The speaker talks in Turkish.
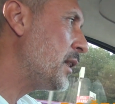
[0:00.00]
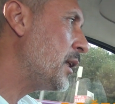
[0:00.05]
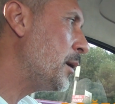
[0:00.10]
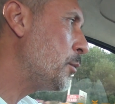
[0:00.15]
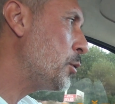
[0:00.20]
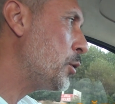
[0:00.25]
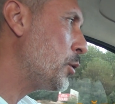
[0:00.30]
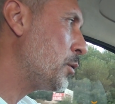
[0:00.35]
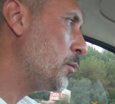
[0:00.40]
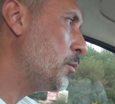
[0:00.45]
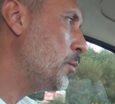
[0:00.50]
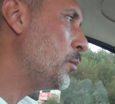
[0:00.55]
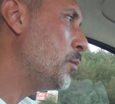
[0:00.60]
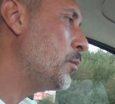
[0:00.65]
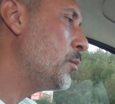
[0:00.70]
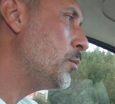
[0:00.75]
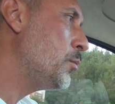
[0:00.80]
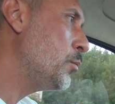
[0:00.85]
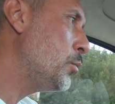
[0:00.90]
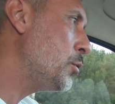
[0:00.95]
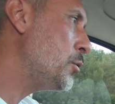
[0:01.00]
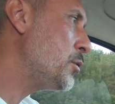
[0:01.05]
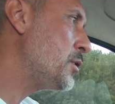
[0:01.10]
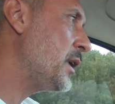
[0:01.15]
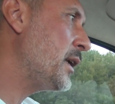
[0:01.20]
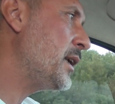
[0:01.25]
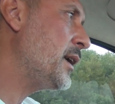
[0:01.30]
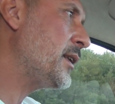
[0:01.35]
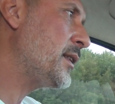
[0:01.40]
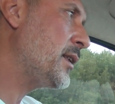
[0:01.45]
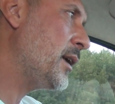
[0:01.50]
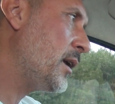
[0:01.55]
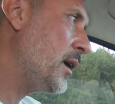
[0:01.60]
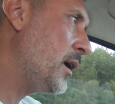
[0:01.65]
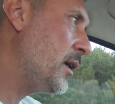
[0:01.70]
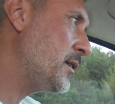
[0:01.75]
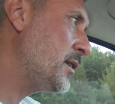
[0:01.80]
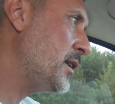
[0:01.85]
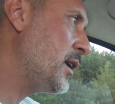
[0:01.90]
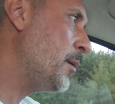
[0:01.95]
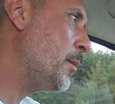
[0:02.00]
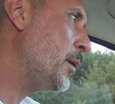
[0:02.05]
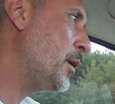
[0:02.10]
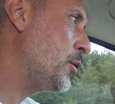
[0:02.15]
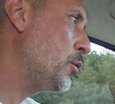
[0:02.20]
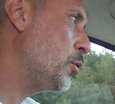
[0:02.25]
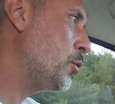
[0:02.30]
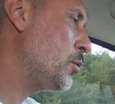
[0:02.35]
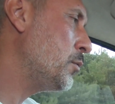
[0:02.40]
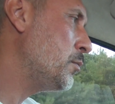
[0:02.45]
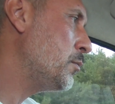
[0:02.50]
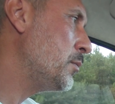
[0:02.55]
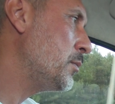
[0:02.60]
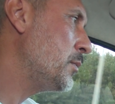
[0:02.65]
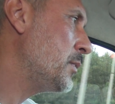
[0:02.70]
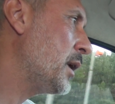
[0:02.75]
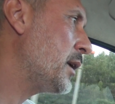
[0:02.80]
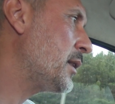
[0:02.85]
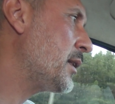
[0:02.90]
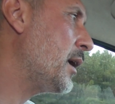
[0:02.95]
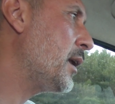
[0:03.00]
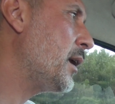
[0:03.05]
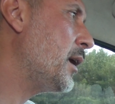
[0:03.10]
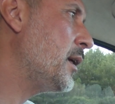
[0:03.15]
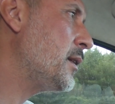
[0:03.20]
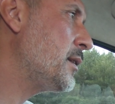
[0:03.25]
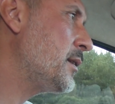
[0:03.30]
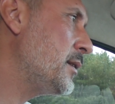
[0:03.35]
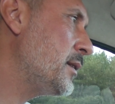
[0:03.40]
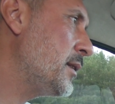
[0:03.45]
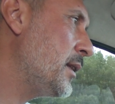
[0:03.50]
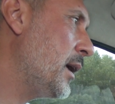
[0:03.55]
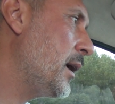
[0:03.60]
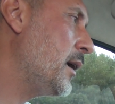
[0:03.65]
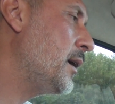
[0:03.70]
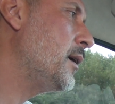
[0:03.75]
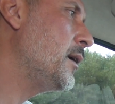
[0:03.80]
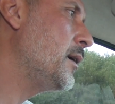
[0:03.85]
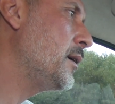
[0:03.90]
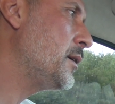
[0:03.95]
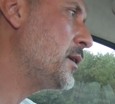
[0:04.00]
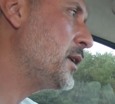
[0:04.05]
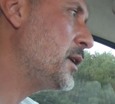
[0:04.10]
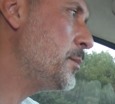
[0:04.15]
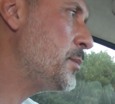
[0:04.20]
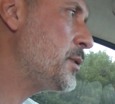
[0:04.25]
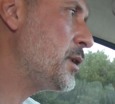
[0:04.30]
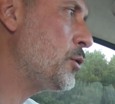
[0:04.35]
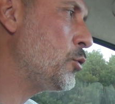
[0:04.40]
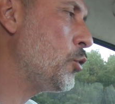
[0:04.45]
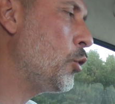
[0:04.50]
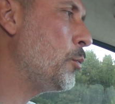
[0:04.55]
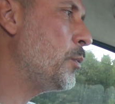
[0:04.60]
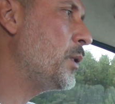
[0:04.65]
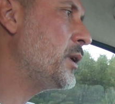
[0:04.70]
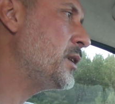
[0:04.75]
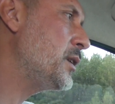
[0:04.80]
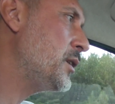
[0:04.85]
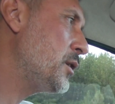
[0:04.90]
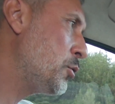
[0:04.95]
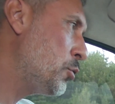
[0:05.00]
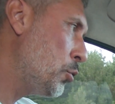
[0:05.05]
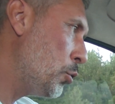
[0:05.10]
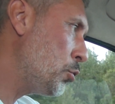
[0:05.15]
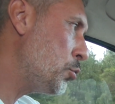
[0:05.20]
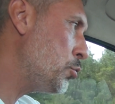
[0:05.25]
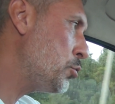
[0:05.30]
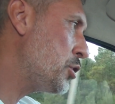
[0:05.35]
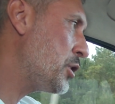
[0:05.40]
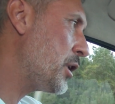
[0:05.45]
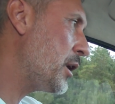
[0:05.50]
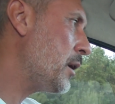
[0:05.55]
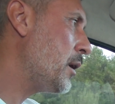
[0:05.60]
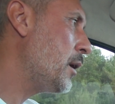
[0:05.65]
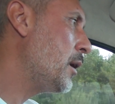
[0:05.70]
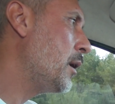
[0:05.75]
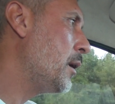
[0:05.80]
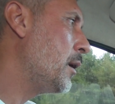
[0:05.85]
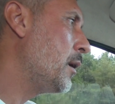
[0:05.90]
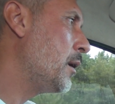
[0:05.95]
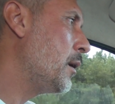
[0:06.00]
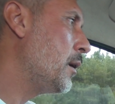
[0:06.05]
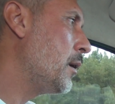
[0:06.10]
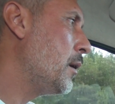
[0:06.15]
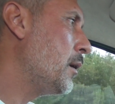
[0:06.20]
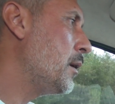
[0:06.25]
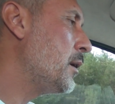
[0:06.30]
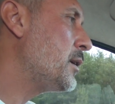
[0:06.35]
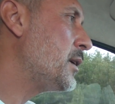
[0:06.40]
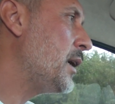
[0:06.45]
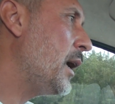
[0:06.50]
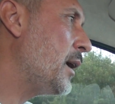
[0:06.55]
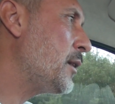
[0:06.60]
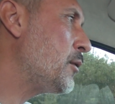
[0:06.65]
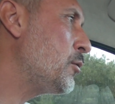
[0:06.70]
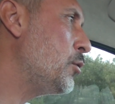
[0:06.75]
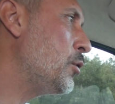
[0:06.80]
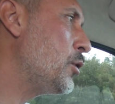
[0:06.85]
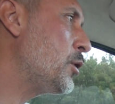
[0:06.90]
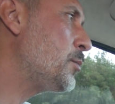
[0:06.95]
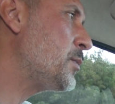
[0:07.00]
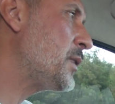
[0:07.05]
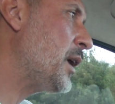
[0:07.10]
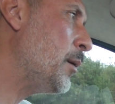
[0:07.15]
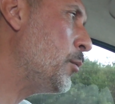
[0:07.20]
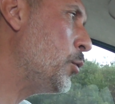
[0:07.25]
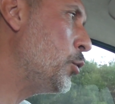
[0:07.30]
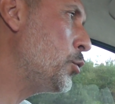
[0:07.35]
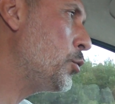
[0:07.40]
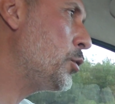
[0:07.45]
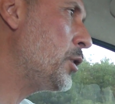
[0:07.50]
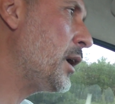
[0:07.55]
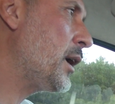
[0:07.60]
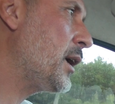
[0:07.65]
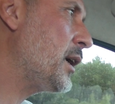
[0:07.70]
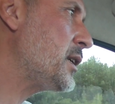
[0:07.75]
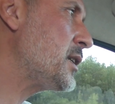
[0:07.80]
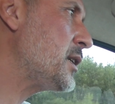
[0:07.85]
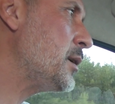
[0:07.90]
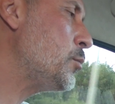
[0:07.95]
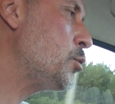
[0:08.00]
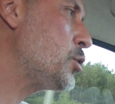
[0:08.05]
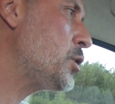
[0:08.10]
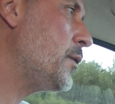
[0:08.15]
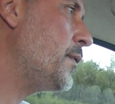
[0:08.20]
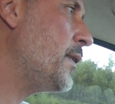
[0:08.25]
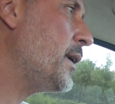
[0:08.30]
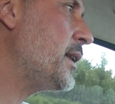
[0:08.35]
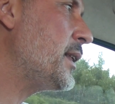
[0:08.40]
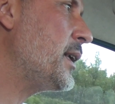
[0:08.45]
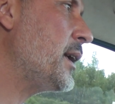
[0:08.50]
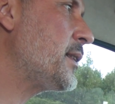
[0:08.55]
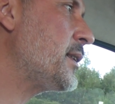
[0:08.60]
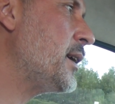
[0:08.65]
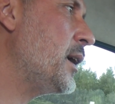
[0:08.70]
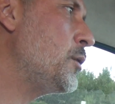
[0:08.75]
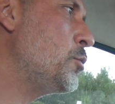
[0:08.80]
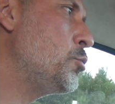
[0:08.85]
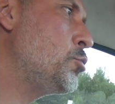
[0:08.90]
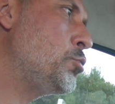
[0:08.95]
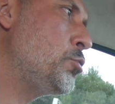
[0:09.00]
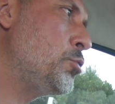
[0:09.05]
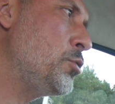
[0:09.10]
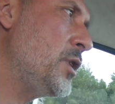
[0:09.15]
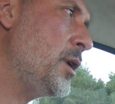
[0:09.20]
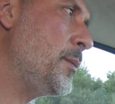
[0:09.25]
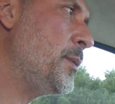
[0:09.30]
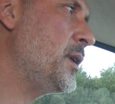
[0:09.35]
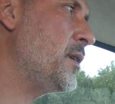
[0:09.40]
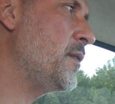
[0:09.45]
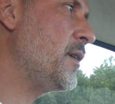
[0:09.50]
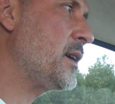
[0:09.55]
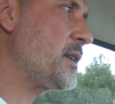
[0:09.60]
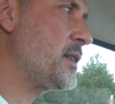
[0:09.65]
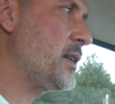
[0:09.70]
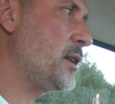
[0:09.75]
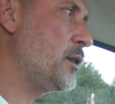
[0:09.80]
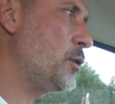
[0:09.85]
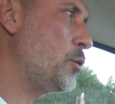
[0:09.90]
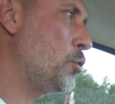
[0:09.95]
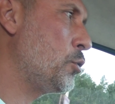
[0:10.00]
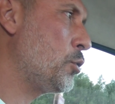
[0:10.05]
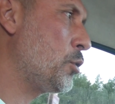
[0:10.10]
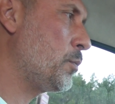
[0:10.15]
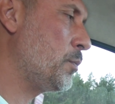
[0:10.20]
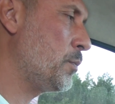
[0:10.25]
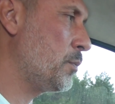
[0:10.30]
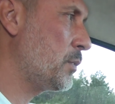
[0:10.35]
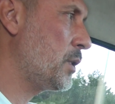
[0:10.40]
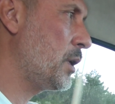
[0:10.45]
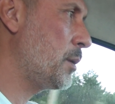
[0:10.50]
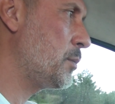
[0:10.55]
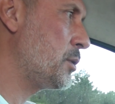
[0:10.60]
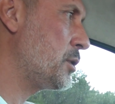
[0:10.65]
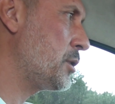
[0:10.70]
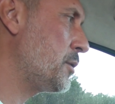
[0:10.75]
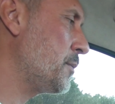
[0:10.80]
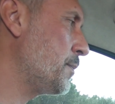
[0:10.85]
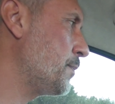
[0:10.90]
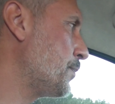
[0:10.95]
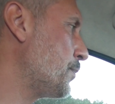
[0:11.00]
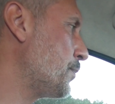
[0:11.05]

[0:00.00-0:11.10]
dalamıyorum. Bu yüzden yatağın altına bakıyorum. Yatağın altında kimsenin olmadığını görünce rahatlıyorum. Tam uykuya geçeceğim. Bu sefer de yatağın üstünde biri var zannediyorum demiş.